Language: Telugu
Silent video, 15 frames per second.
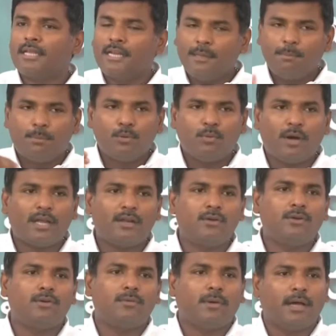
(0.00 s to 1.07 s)
సరే ఇప్పుడు వారు
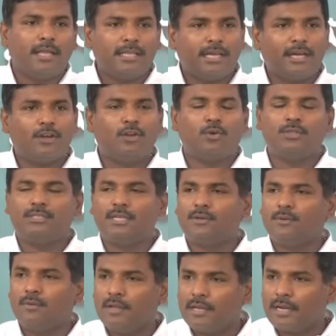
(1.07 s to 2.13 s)
అధికారంలోకి
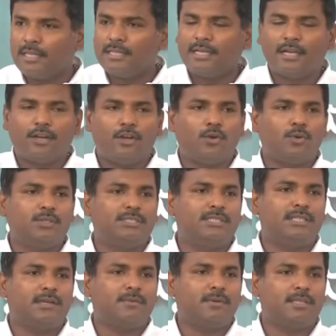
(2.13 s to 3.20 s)
వచ్చారు వారి అధికారంలోకి
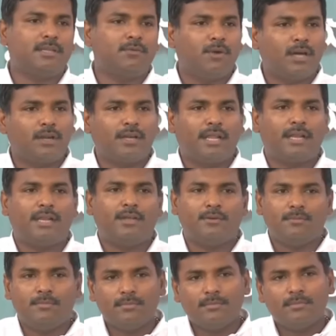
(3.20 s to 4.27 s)
వచ్చిన తర్వాత వారు నిర్ణయం